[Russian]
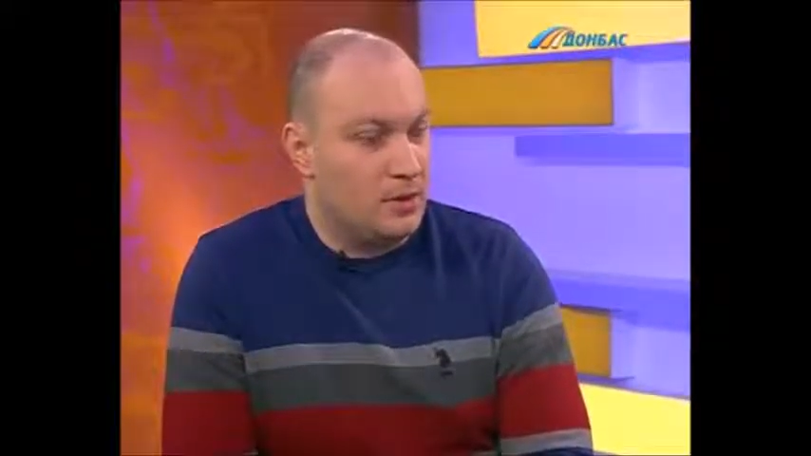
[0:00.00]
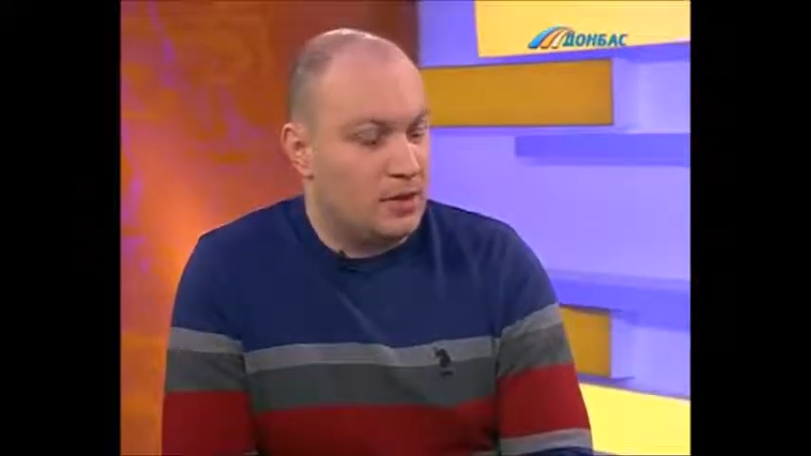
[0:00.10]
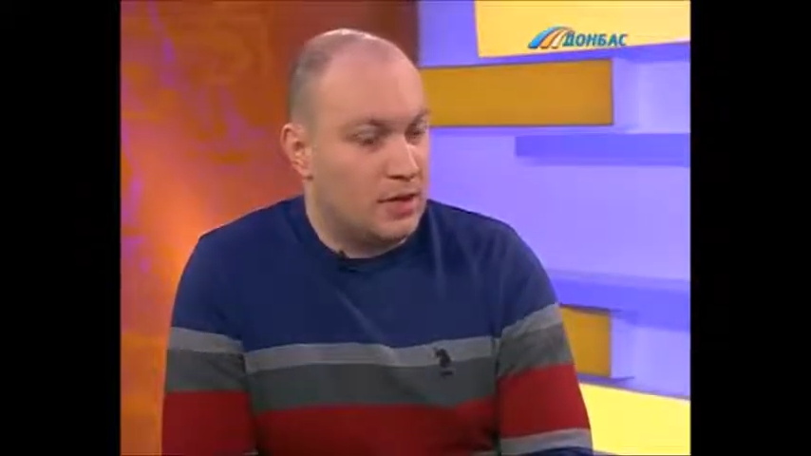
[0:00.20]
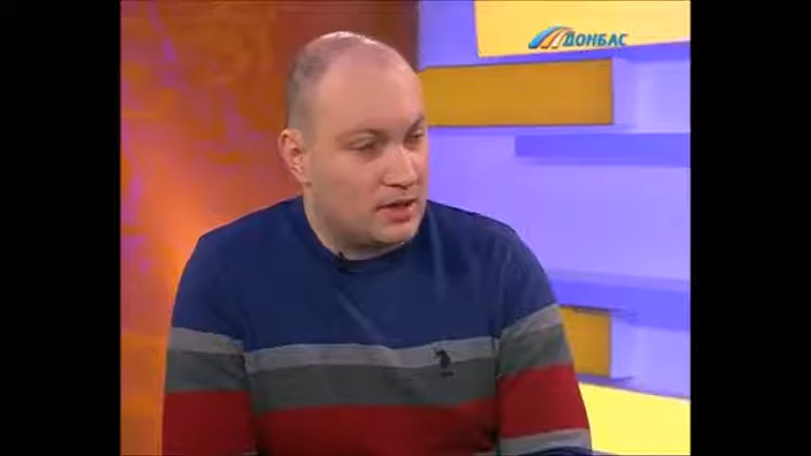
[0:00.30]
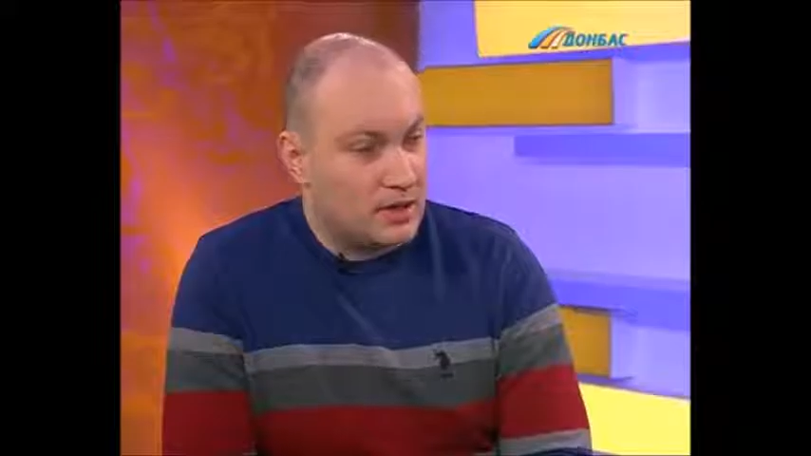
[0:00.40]

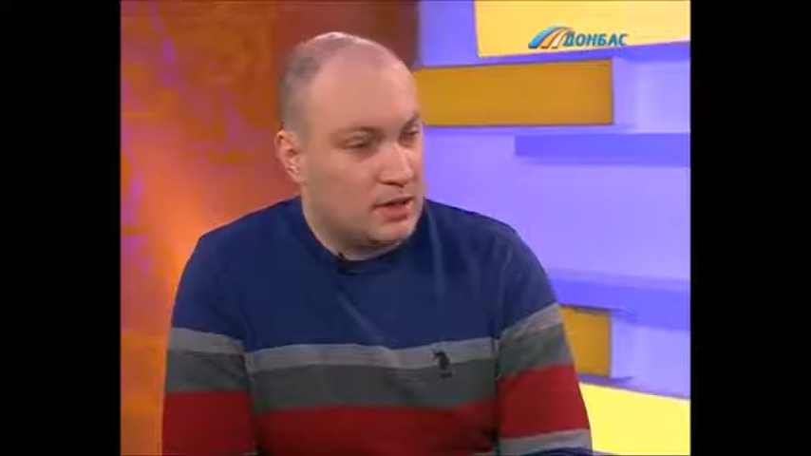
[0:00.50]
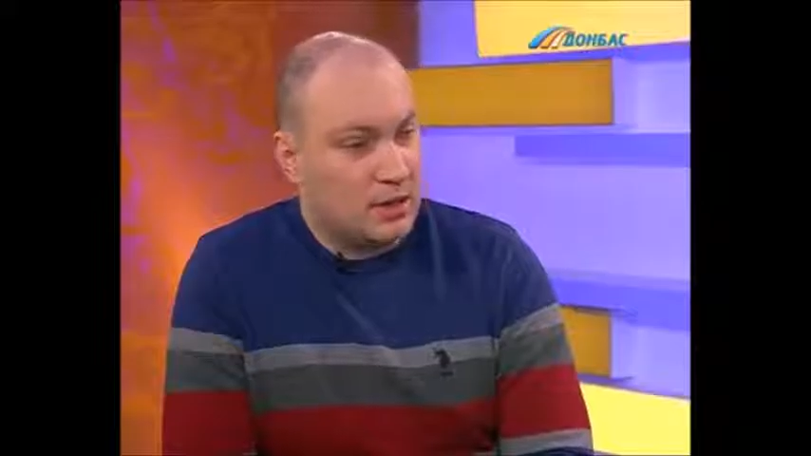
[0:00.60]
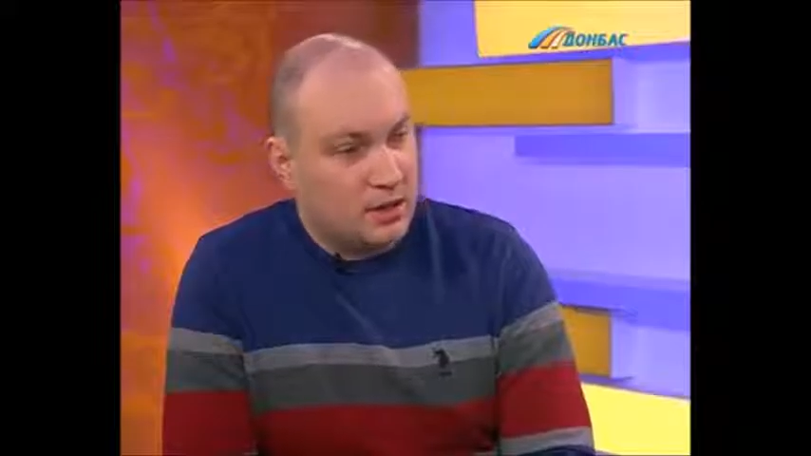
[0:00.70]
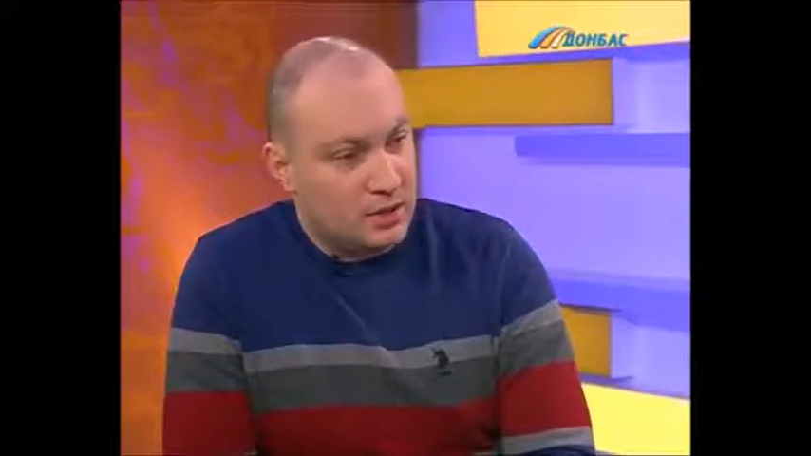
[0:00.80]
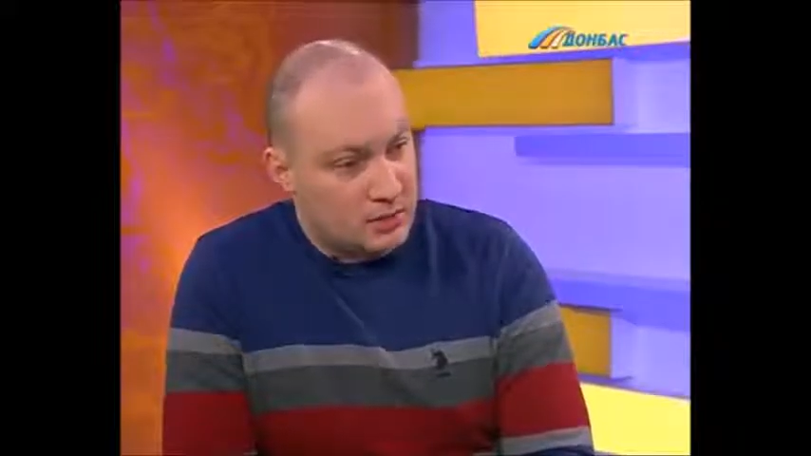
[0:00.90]
Эта акция
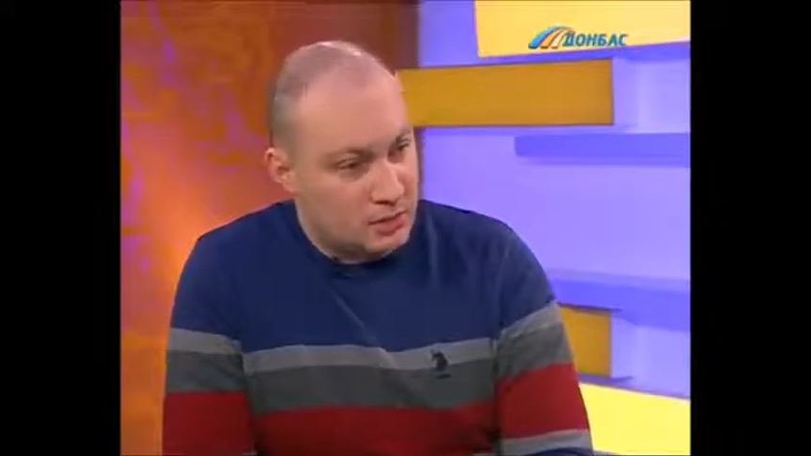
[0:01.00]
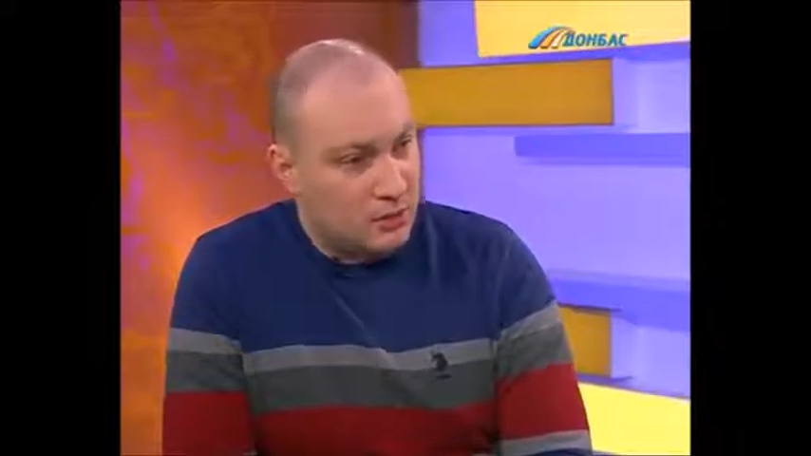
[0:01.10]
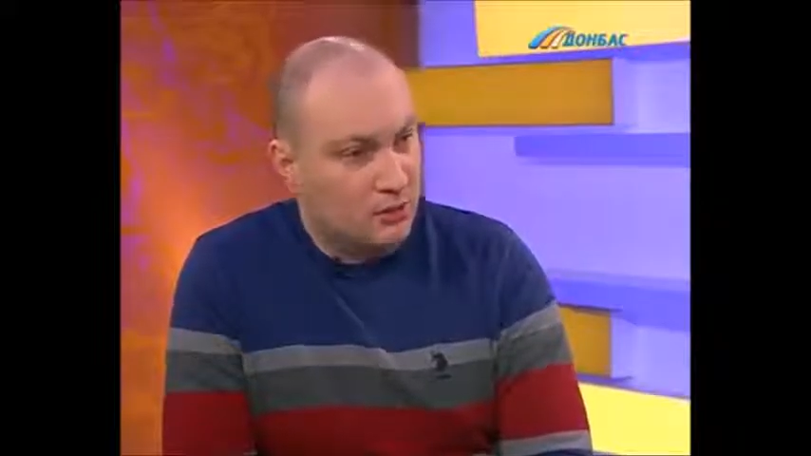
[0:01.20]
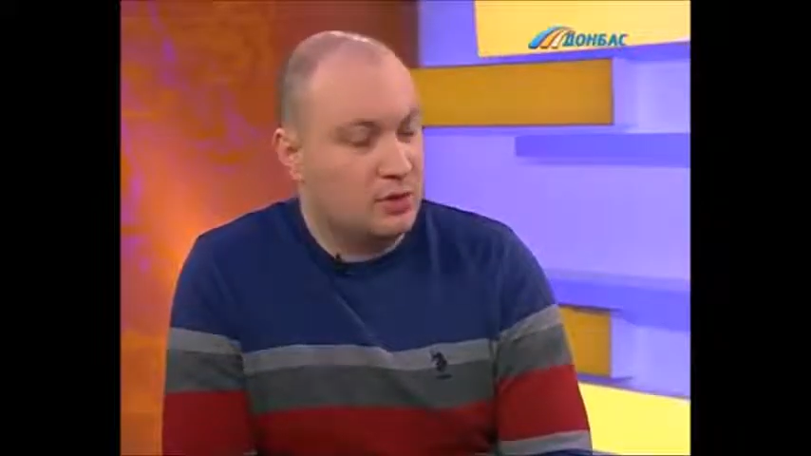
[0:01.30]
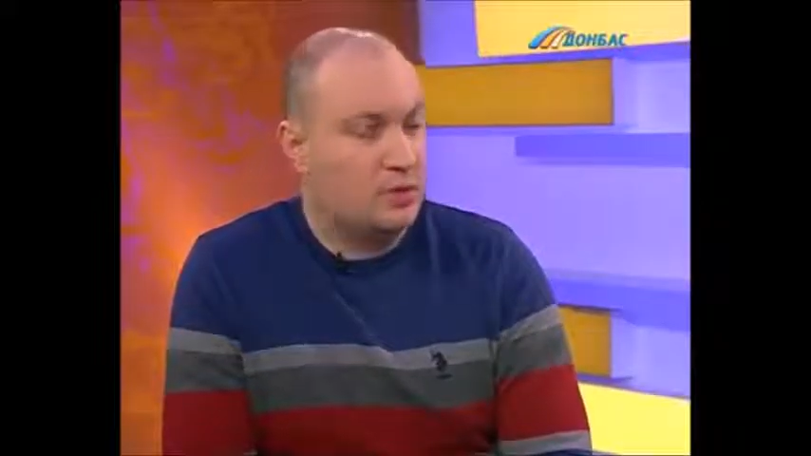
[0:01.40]

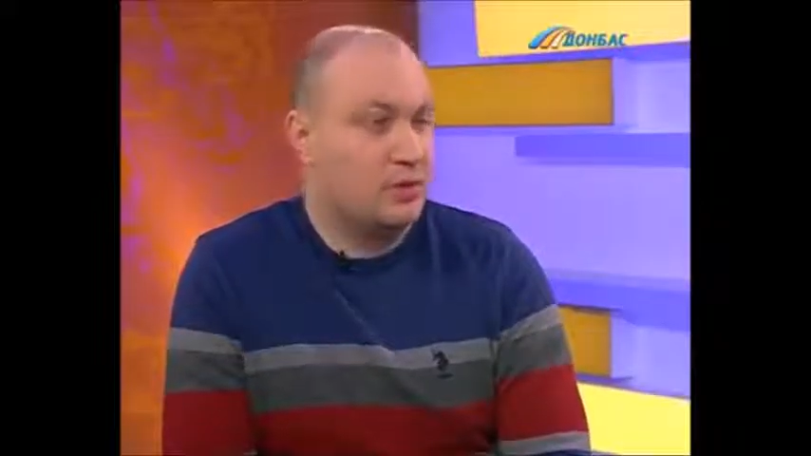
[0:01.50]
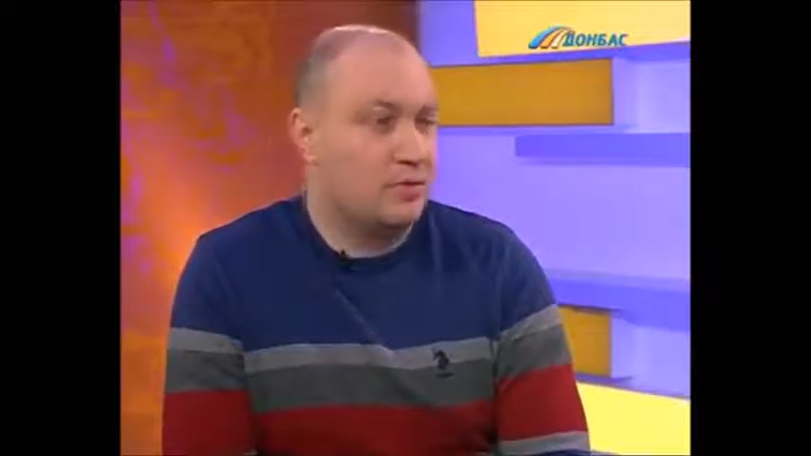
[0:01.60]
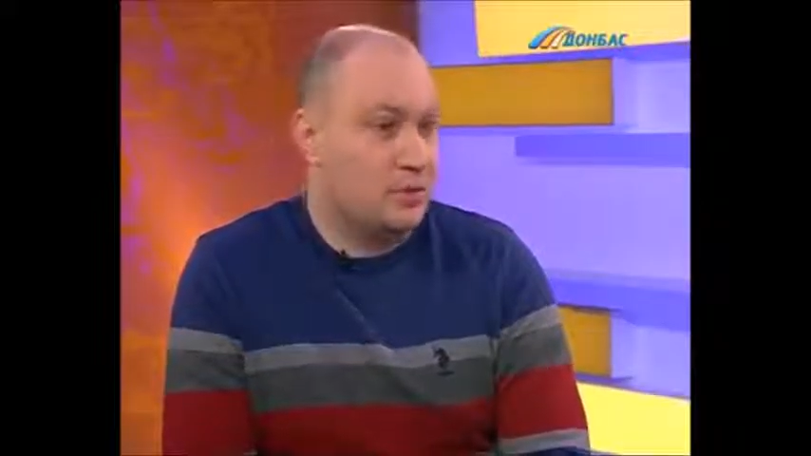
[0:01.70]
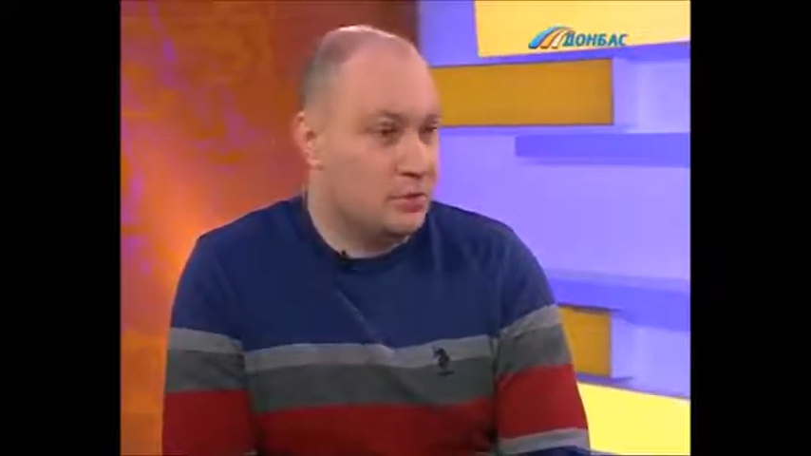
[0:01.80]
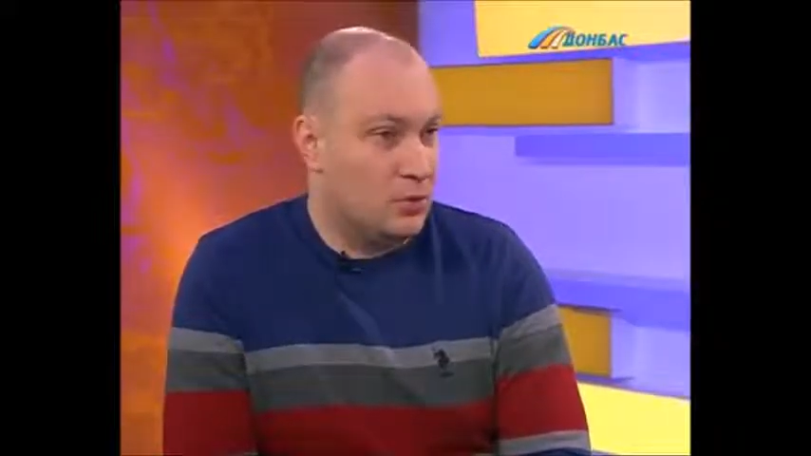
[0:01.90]
организована
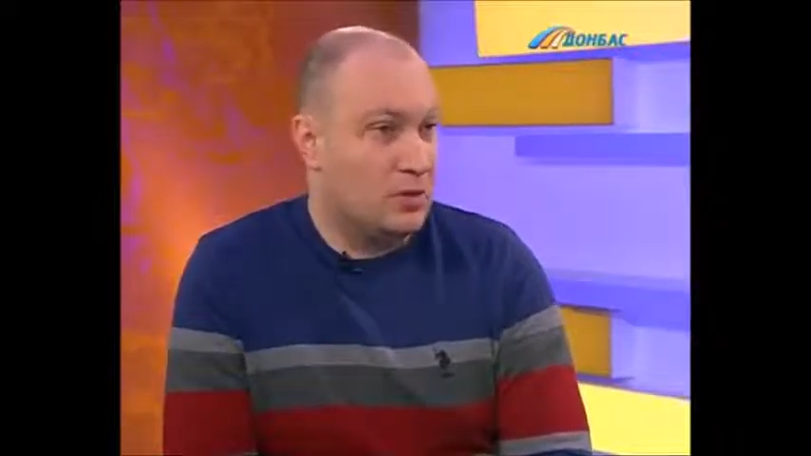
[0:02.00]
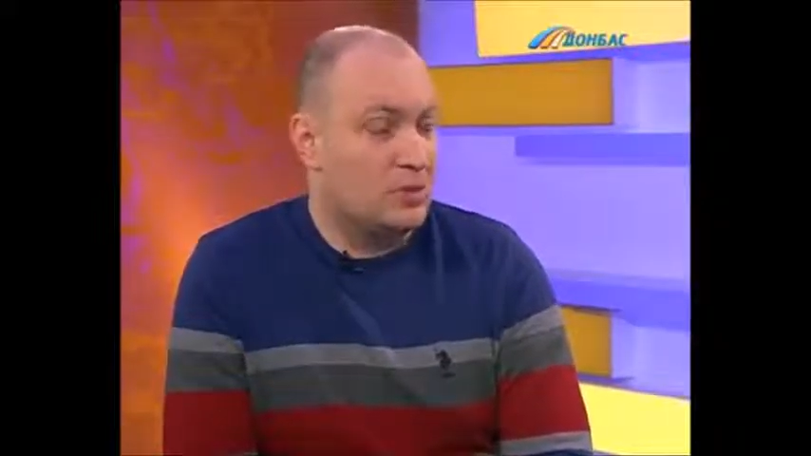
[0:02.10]
во многом